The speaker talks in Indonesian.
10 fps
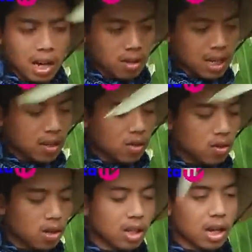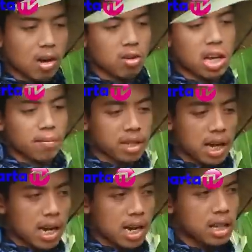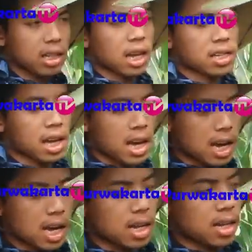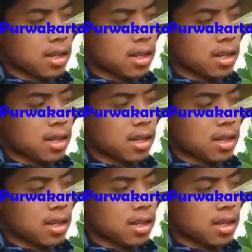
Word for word: Kanggo sayur, kanggo capcay, biasa.